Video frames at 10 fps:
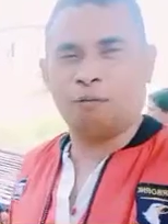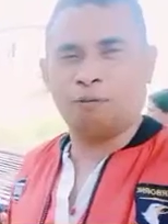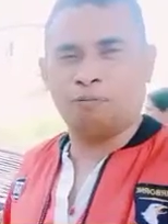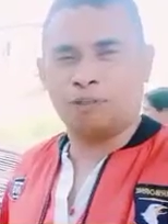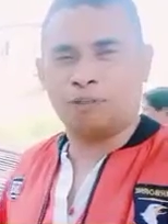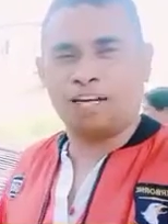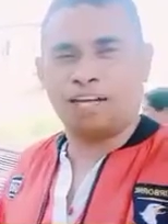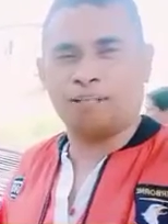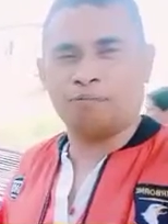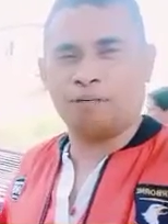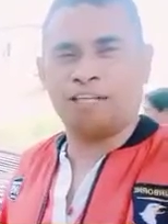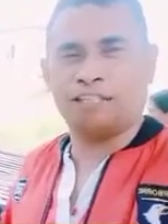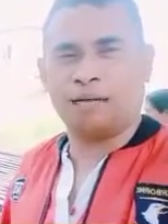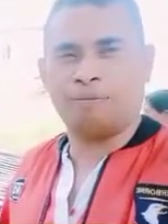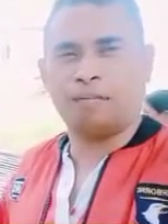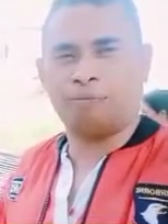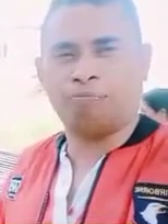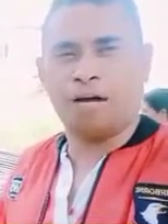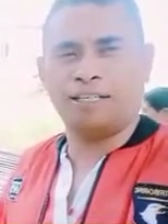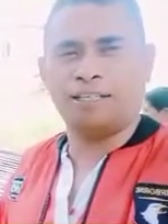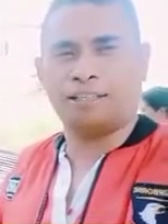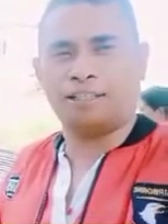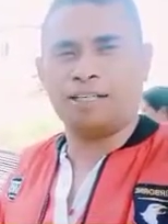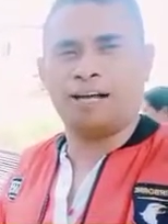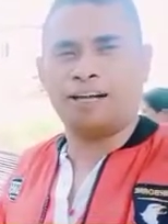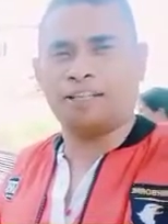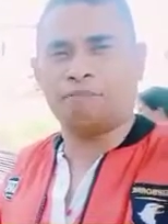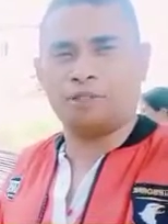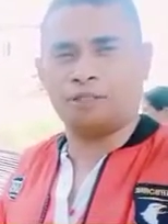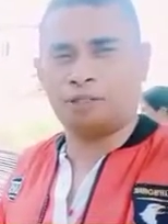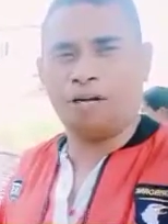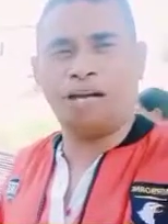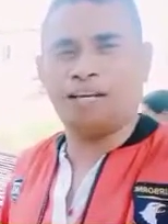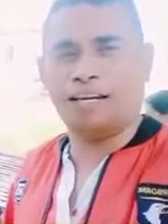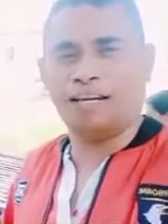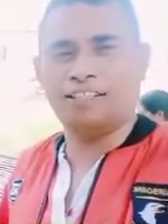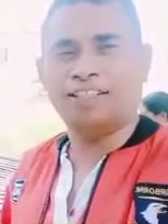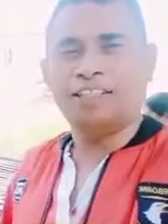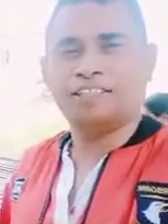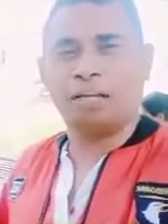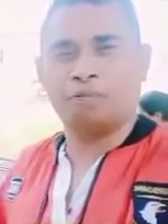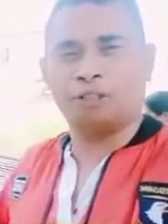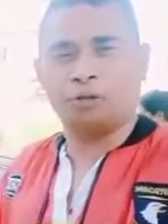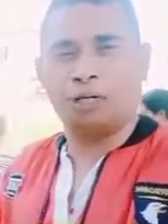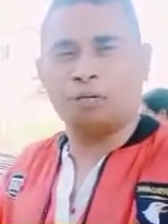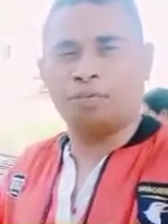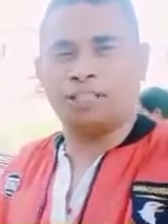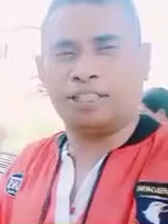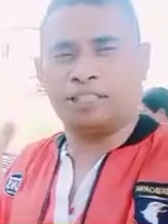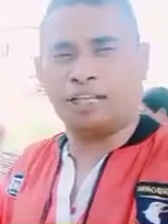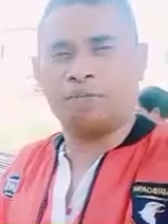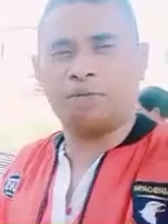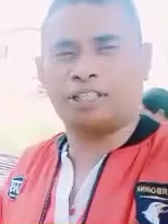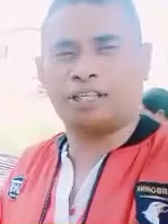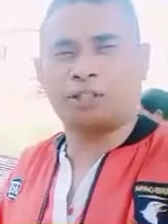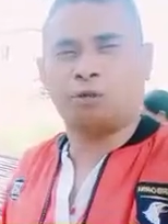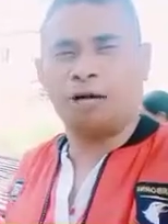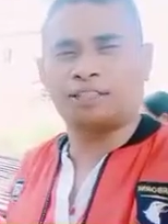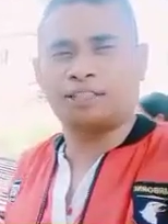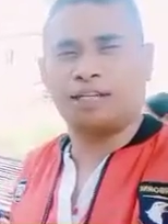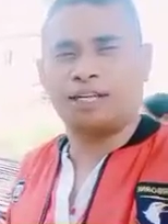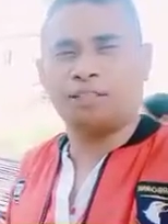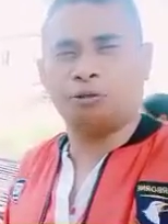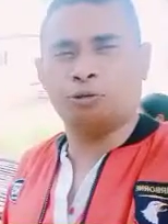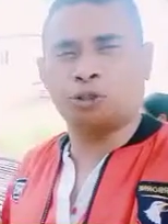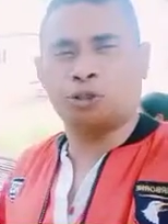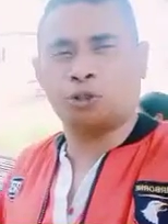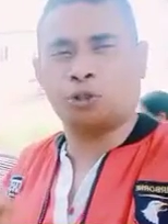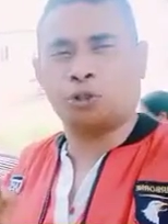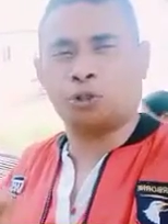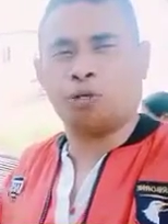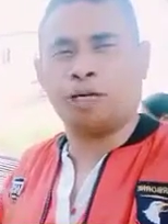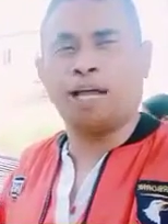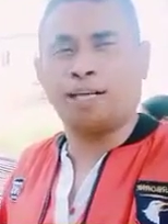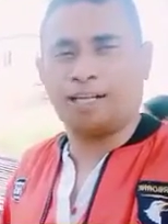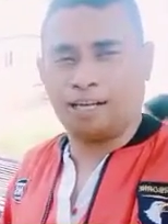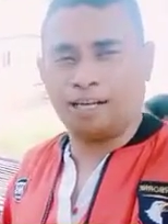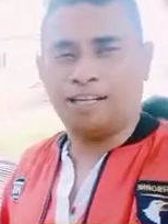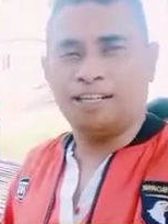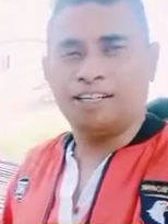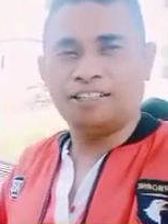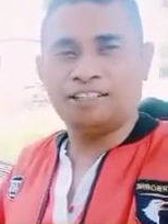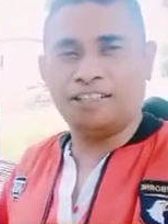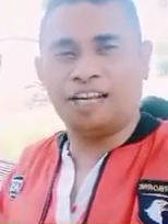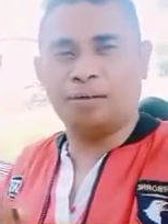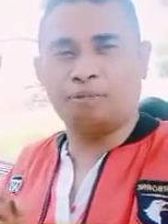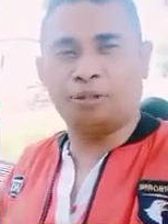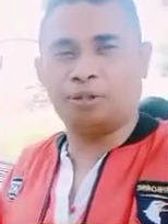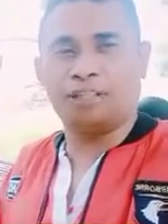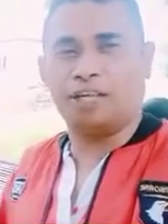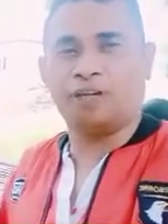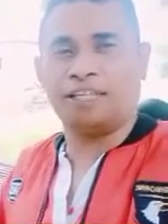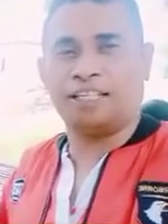Sekalipun perjalanan pelayanan kami ada banyak tantangan dan persoalan, tapi Tuhan memberikan kami kekuatan untuk terus melangkah di dalam dunia yang fana